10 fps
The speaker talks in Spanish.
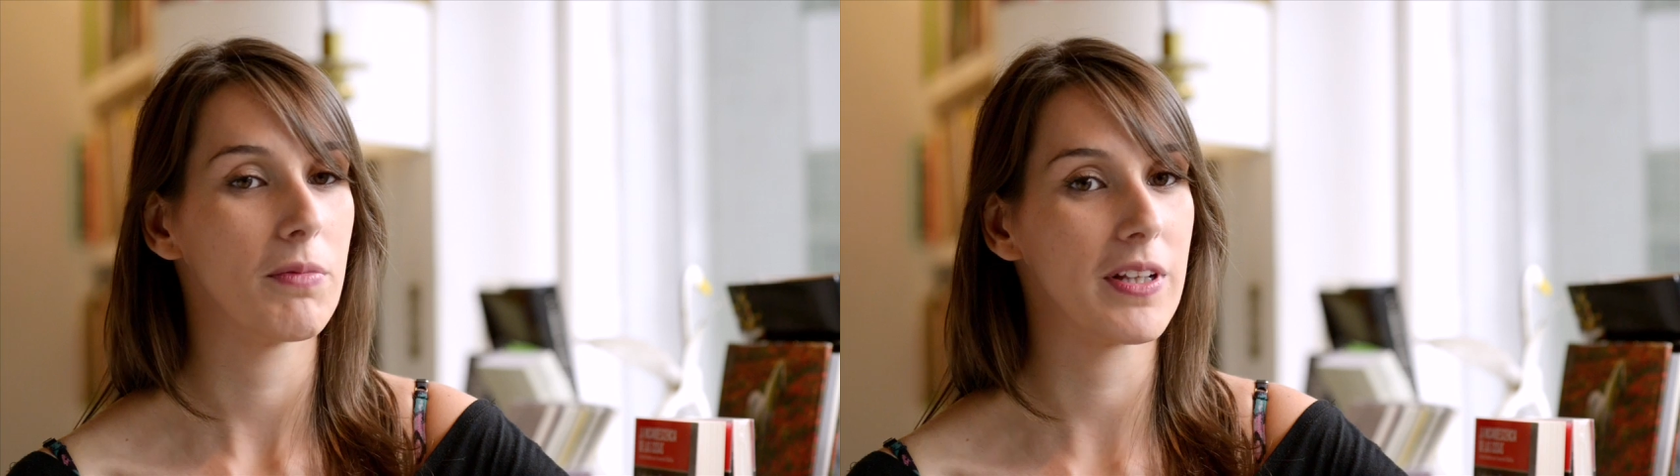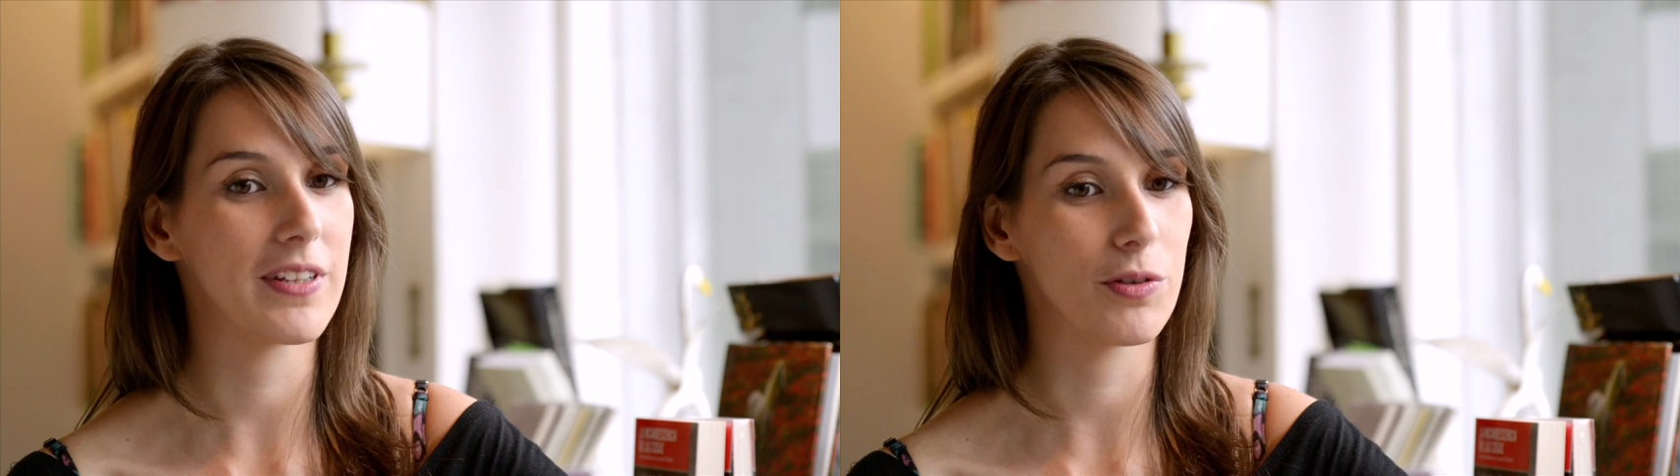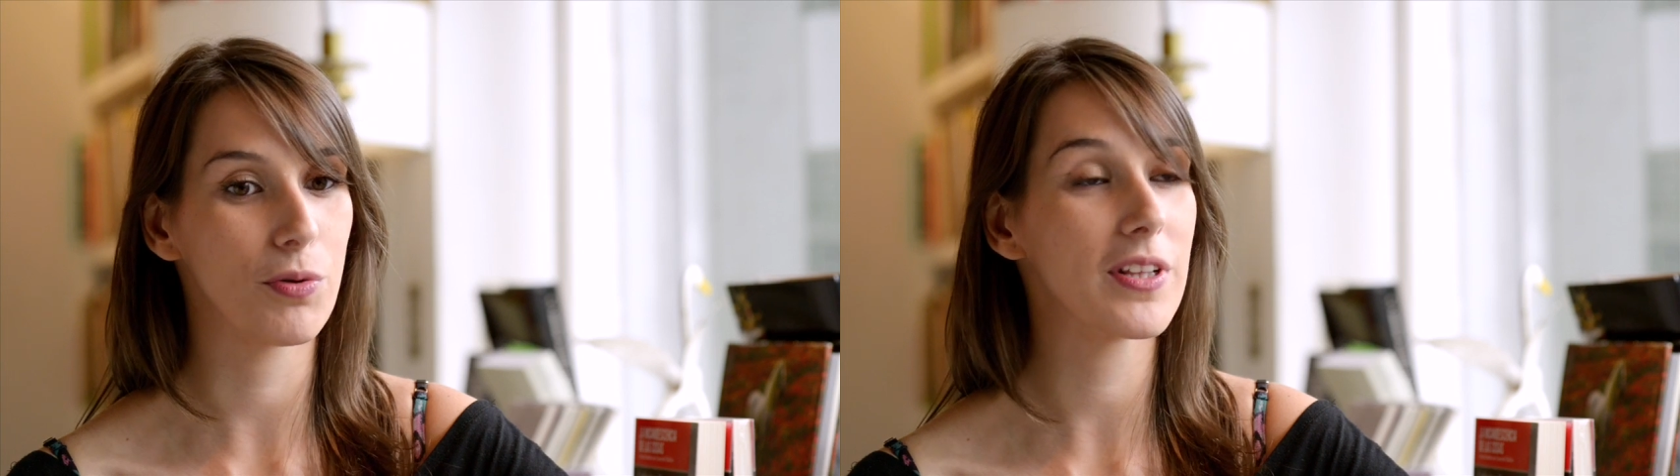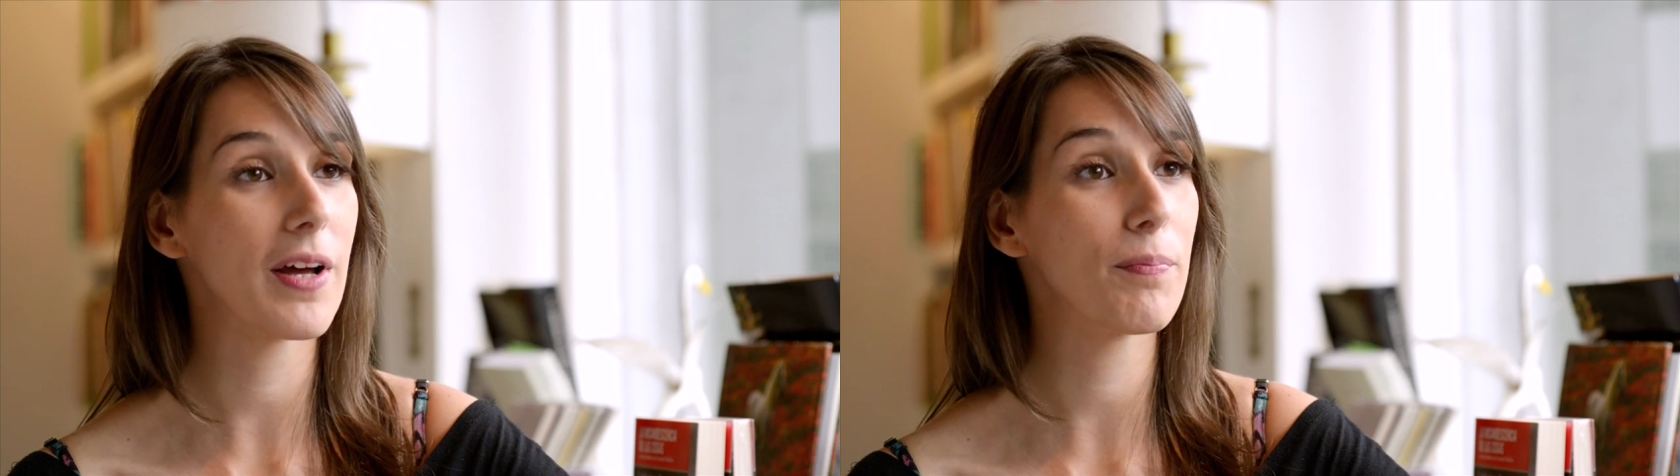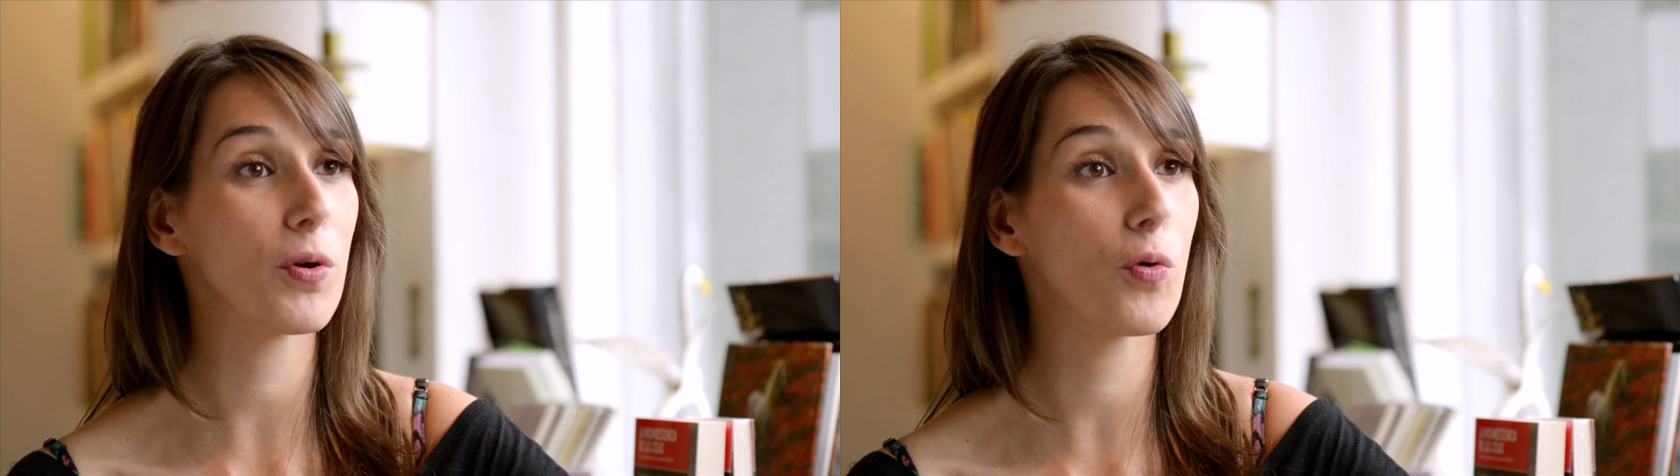Mientras tú
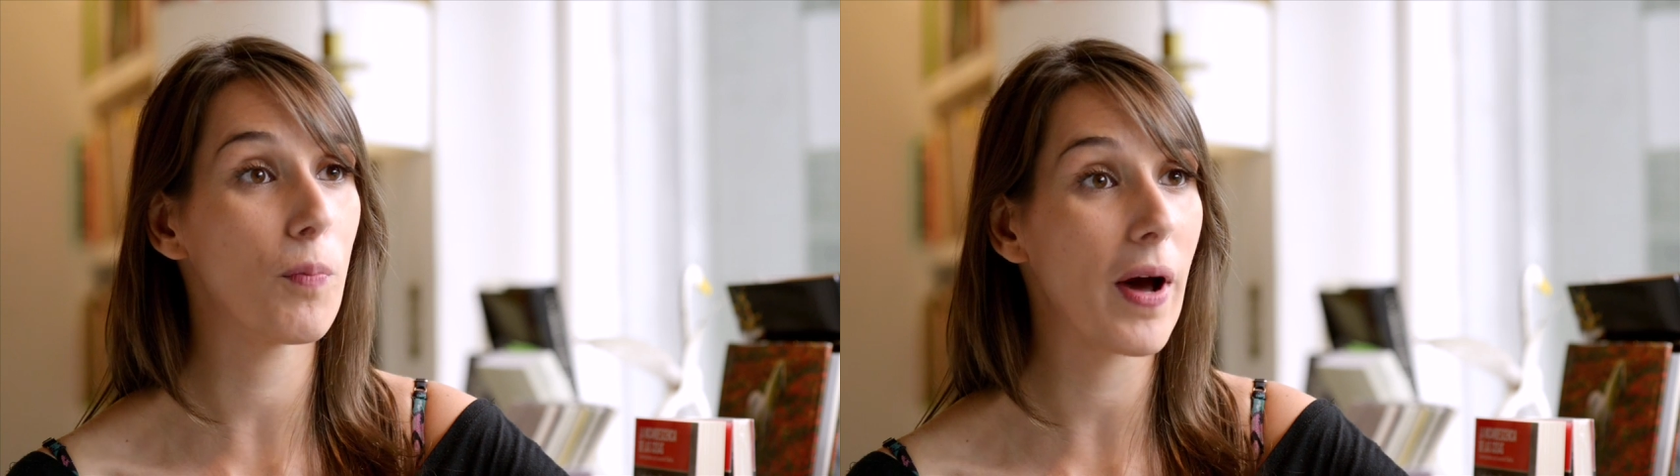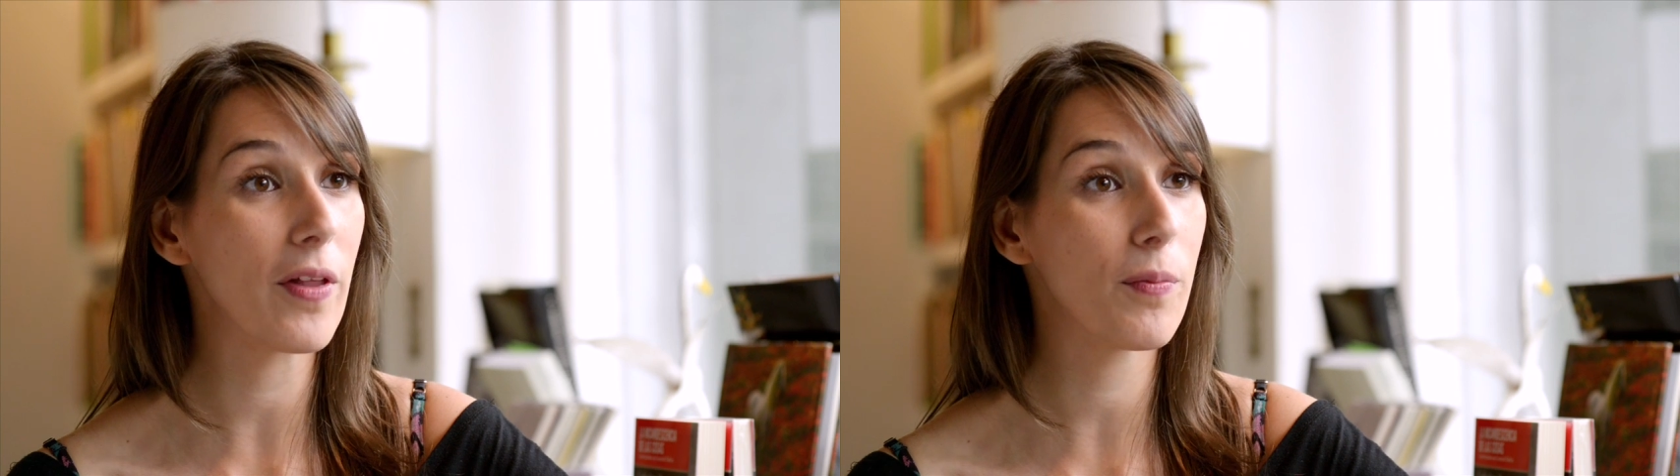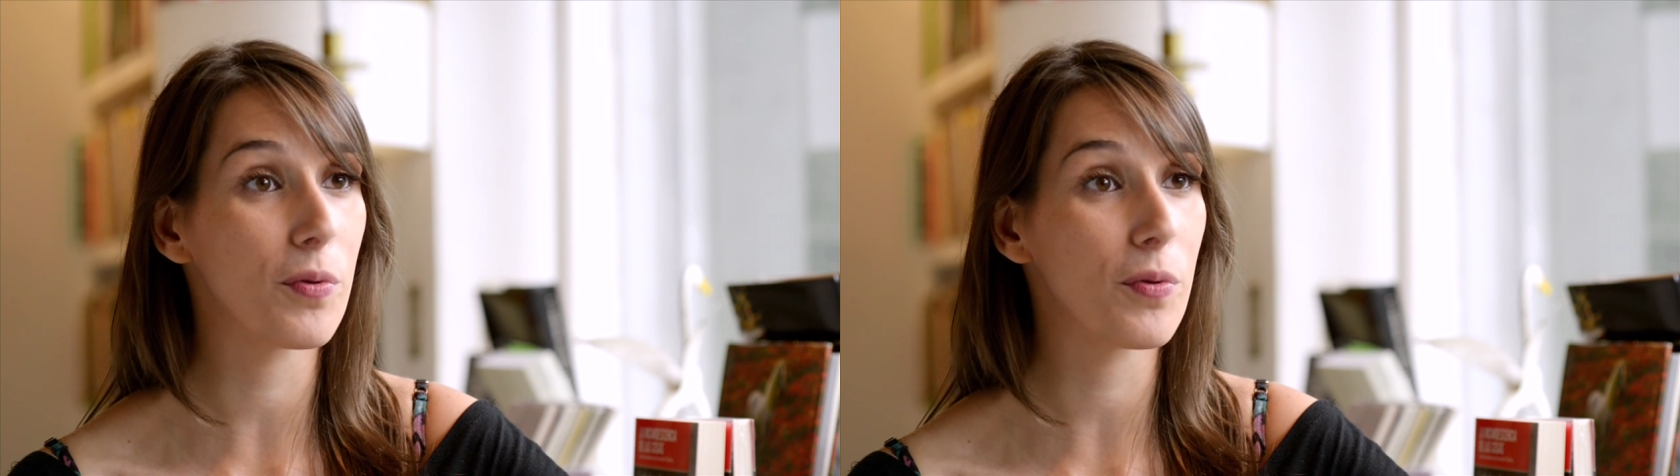estás preocupado